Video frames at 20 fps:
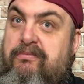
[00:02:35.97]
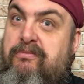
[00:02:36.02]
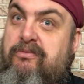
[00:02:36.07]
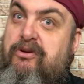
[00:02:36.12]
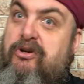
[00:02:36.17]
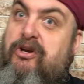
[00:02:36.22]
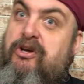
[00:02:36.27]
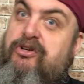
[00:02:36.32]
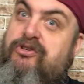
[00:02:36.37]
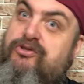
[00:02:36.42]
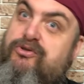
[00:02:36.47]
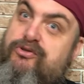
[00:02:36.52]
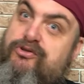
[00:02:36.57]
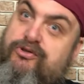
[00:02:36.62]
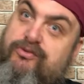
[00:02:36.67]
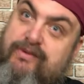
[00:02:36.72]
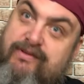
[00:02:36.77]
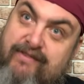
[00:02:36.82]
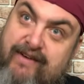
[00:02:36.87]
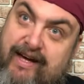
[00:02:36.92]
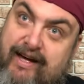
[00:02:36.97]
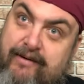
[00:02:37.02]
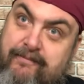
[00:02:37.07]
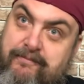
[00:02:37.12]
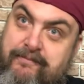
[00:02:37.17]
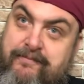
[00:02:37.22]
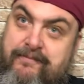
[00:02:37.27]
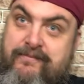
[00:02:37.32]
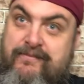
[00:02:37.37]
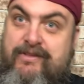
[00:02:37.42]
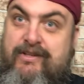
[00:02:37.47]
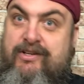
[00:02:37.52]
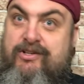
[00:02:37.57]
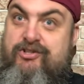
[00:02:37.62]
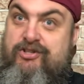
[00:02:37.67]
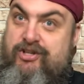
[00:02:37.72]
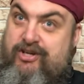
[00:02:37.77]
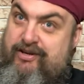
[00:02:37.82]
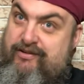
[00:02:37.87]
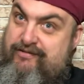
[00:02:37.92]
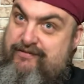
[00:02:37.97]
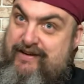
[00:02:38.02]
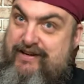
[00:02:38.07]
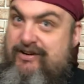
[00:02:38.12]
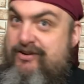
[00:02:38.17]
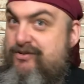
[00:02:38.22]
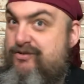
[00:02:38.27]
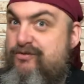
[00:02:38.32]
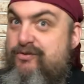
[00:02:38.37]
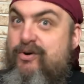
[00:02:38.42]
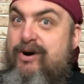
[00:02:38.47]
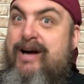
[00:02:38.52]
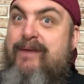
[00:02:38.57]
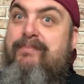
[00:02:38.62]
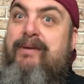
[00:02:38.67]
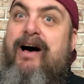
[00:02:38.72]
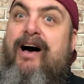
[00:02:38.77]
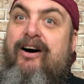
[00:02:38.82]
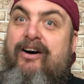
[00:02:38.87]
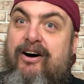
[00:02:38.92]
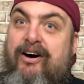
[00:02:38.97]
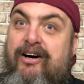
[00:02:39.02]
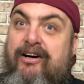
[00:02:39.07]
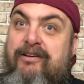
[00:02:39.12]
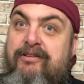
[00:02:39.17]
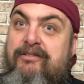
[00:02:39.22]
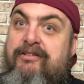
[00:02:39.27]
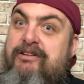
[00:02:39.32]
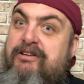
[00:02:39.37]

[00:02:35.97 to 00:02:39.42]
Le jour suivant, je refais le nouveau rapport.